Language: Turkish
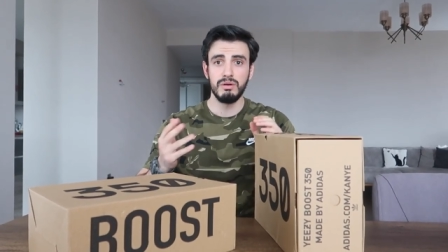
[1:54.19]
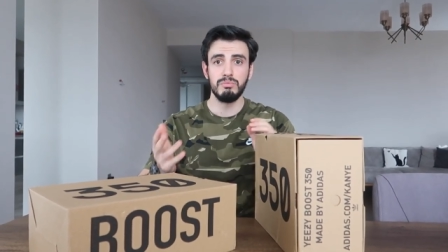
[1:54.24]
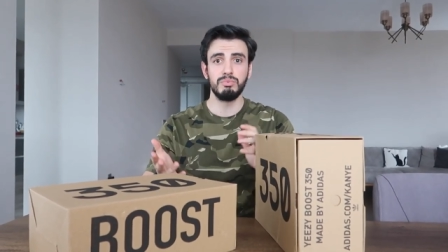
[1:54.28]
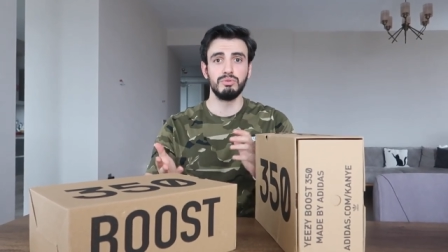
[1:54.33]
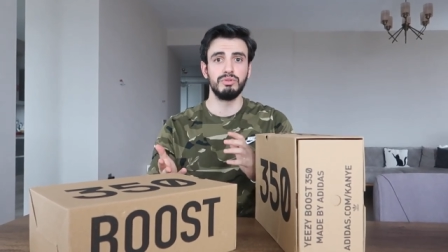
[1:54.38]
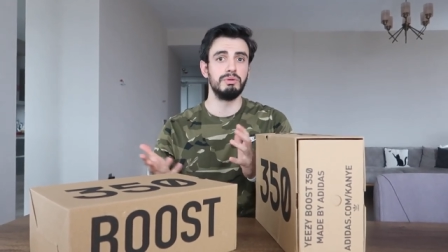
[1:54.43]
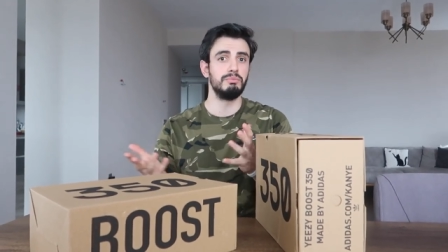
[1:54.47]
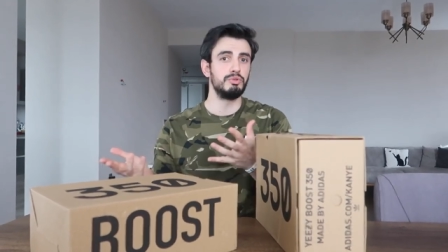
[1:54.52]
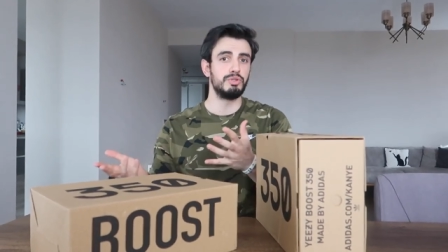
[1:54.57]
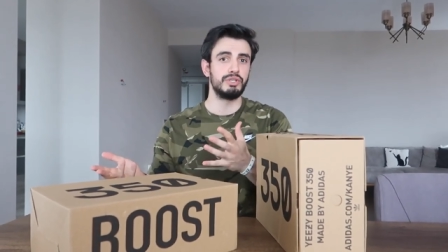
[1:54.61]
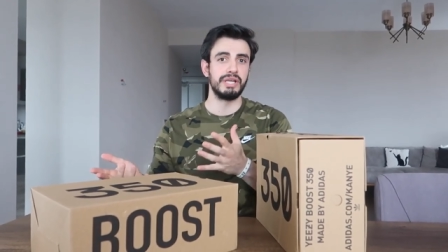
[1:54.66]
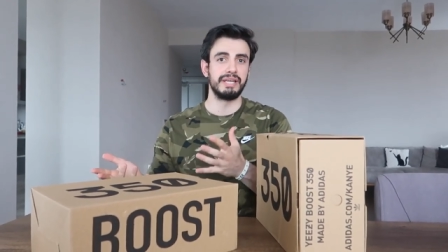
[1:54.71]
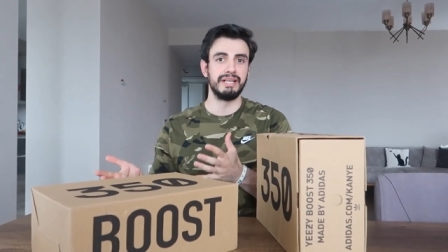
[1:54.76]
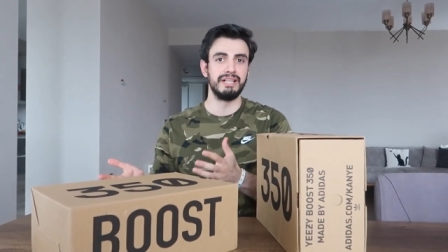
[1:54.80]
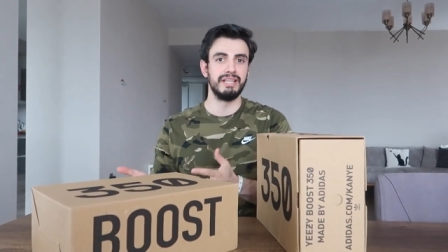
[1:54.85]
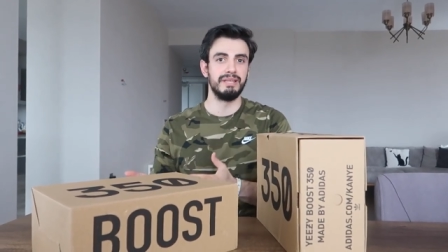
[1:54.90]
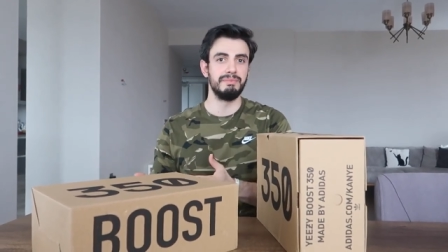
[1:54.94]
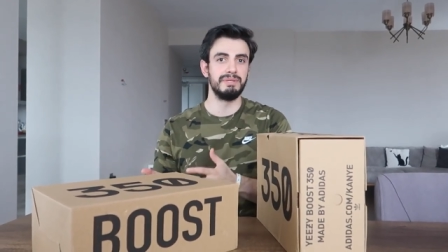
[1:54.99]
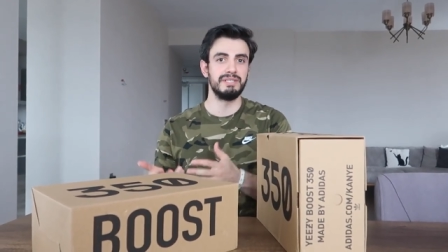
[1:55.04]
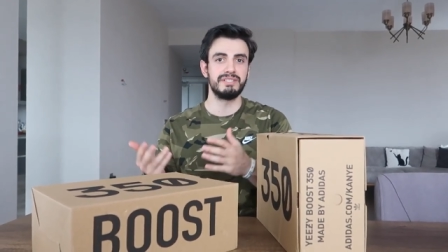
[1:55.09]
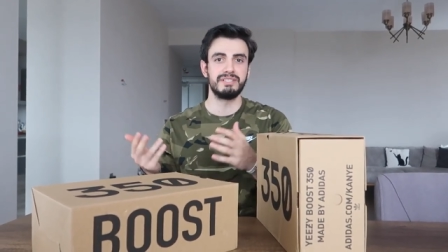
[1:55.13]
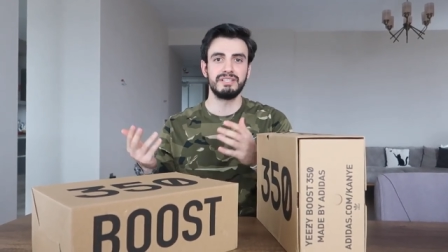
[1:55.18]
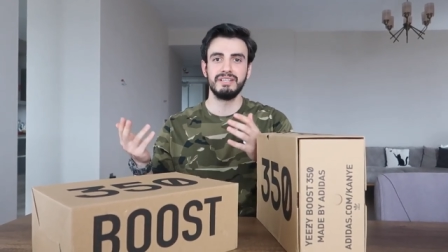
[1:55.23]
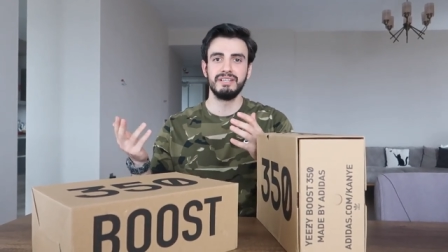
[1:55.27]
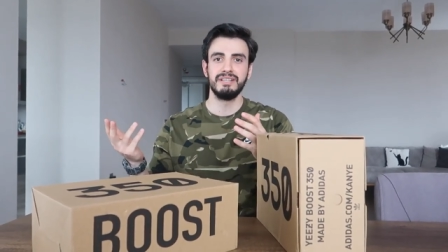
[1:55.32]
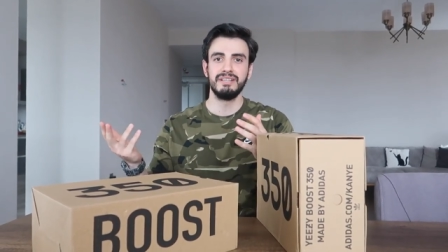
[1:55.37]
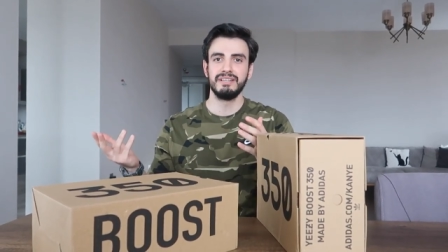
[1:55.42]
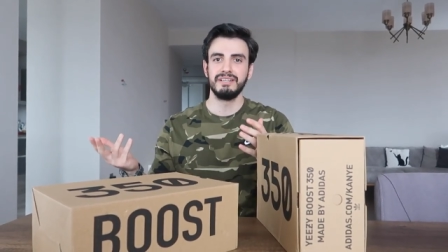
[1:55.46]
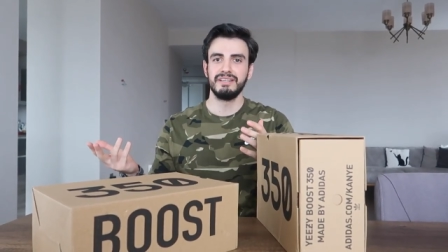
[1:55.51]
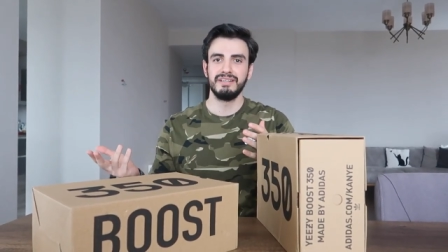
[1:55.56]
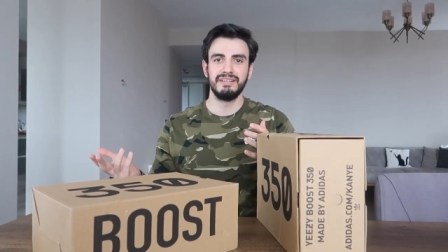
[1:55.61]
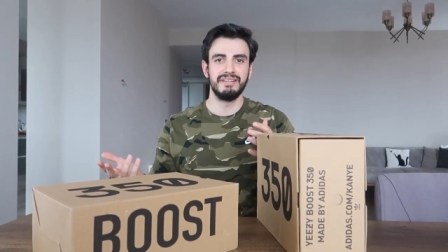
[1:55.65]
Bu da bu şekilde bir
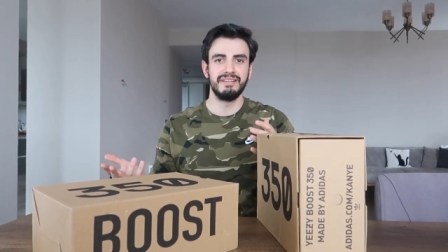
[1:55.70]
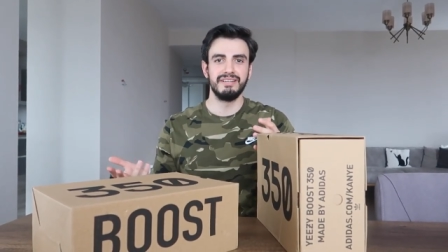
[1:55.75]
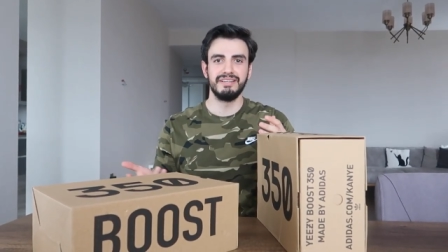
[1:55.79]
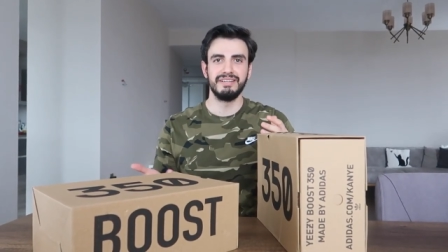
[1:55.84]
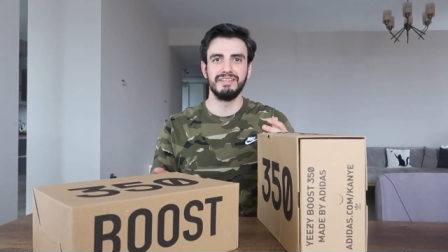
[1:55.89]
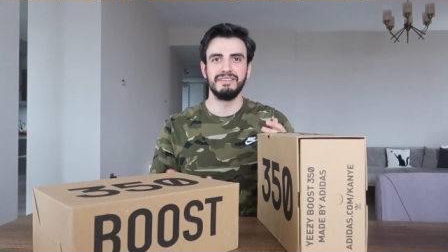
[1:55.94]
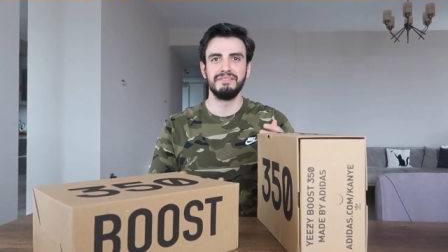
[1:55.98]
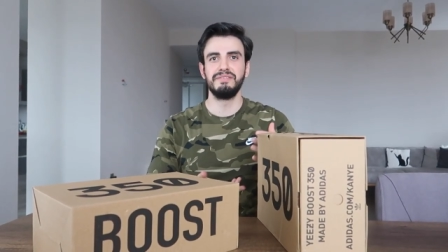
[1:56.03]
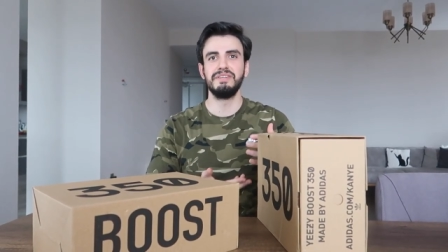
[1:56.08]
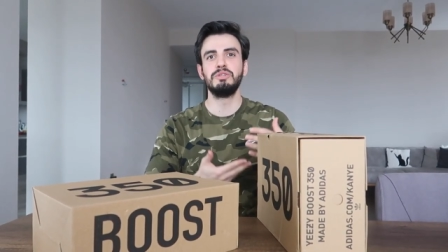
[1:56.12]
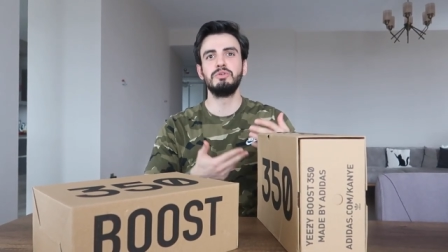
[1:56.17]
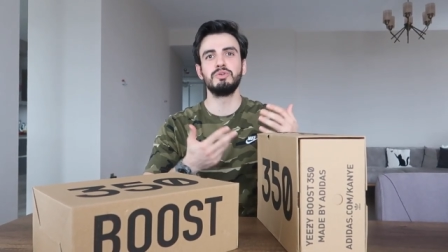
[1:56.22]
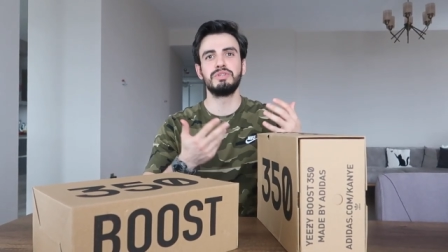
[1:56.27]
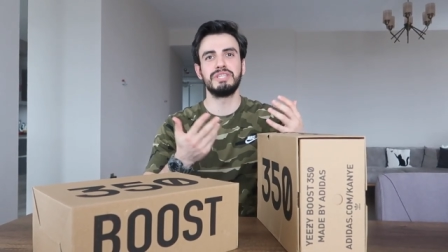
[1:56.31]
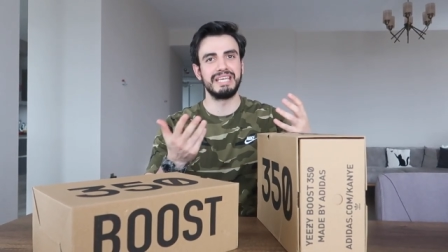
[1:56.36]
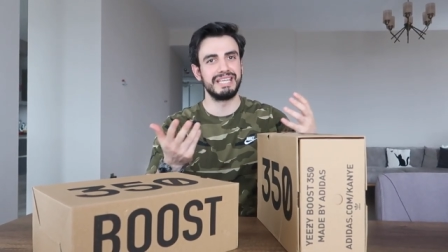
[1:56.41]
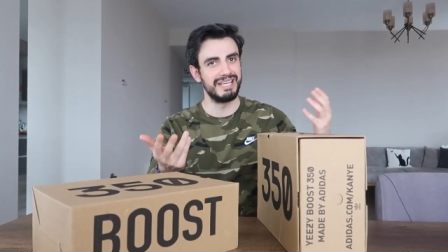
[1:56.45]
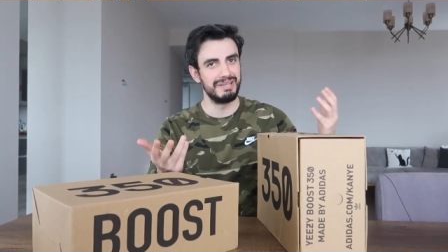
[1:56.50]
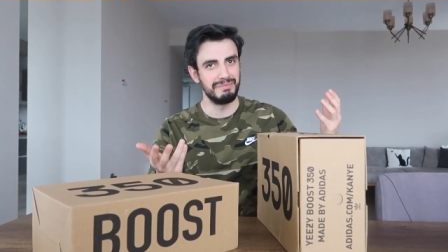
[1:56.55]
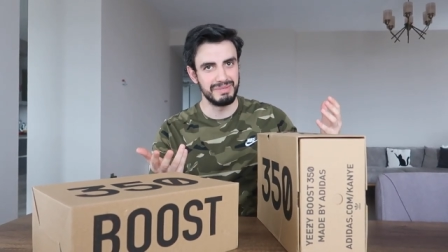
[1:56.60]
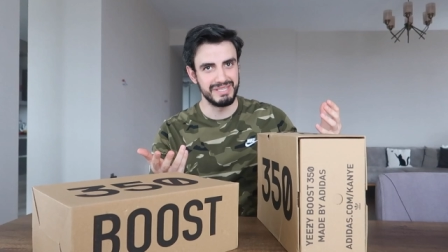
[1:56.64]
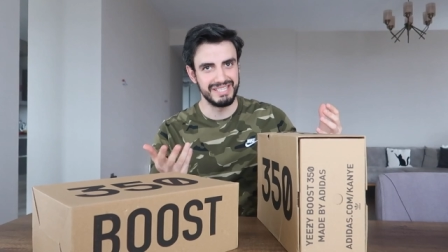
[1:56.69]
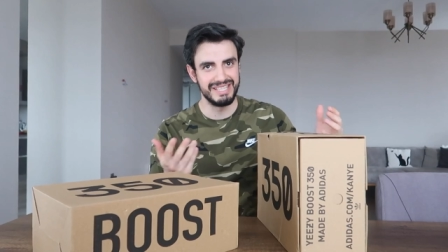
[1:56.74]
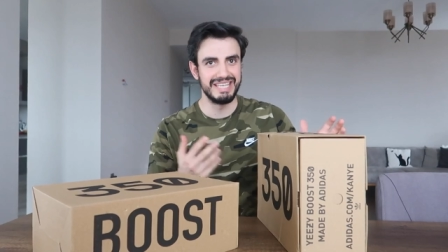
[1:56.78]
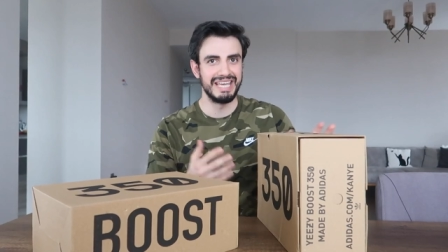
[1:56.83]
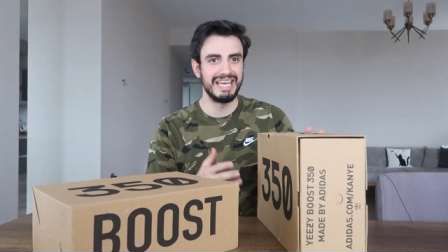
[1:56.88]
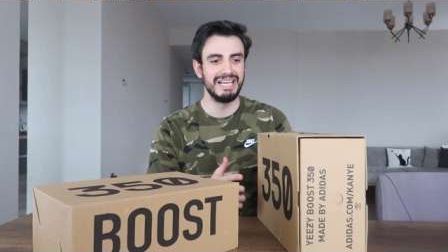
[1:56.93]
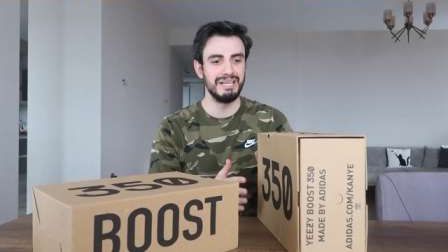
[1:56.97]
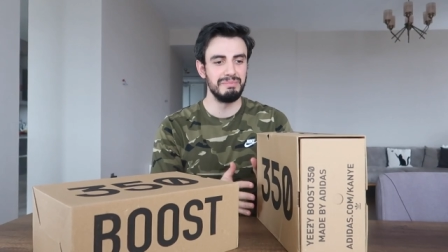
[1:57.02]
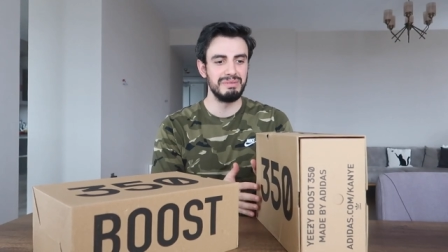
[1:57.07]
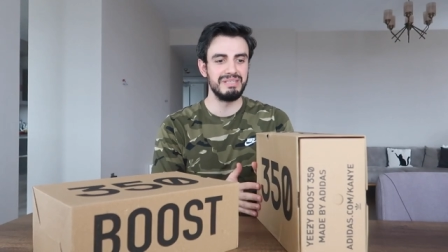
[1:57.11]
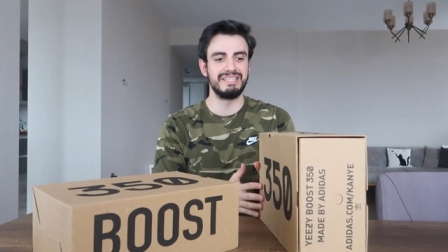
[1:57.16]
e, video serimiz diyelim,